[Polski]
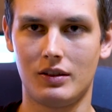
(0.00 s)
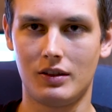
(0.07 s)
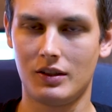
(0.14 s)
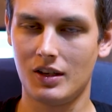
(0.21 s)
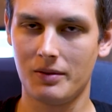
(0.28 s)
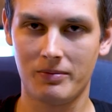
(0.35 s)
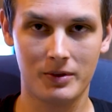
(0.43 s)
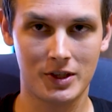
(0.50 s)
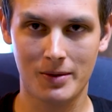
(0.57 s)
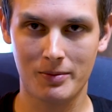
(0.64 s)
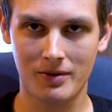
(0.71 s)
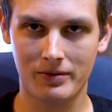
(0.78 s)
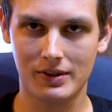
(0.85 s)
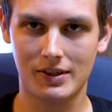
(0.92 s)
nie
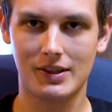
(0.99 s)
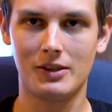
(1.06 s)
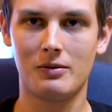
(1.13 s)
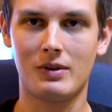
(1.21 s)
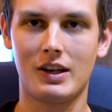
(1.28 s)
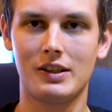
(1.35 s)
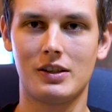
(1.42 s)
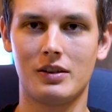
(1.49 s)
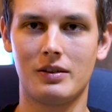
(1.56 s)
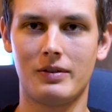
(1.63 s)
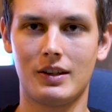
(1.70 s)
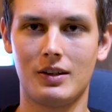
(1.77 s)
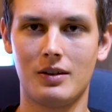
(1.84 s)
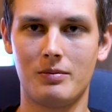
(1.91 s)
możemy wysyłać
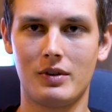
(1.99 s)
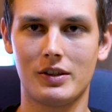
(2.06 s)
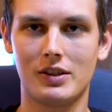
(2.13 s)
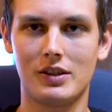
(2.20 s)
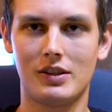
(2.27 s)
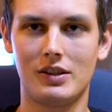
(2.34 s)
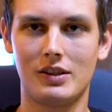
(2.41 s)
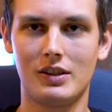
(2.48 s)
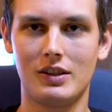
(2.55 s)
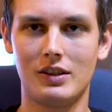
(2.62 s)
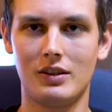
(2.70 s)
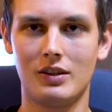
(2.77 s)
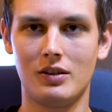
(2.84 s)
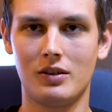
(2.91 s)

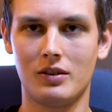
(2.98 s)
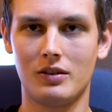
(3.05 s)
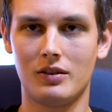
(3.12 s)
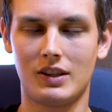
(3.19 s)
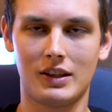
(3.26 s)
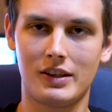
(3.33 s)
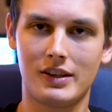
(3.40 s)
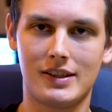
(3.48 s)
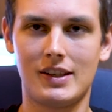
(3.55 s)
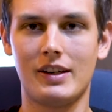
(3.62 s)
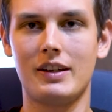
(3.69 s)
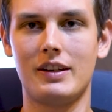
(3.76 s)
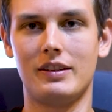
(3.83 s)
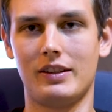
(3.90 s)
wiadomości do takich
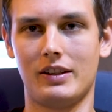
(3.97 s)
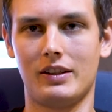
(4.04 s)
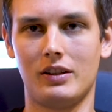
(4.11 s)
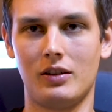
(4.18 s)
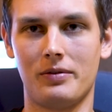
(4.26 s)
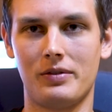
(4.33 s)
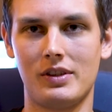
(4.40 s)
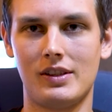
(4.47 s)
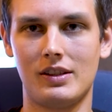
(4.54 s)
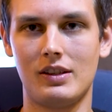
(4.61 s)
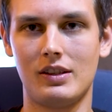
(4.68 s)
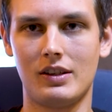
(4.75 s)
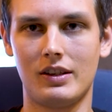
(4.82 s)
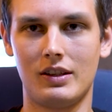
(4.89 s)
seryjnych, do
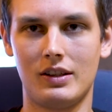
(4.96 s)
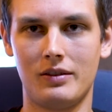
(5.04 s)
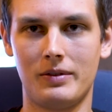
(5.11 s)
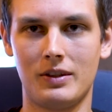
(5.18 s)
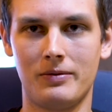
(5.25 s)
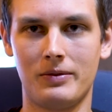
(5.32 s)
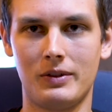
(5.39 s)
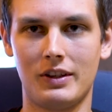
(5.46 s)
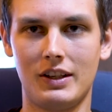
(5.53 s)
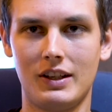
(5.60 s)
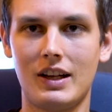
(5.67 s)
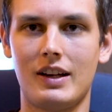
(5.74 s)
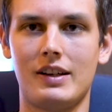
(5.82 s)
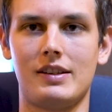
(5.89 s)
wszystkich e,
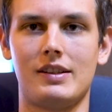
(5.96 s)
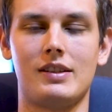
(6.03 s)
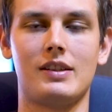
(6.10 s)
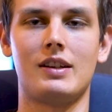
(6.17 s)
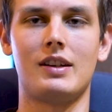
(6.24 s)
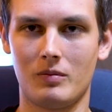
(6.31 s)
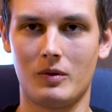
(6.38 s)
wytwórni naraz.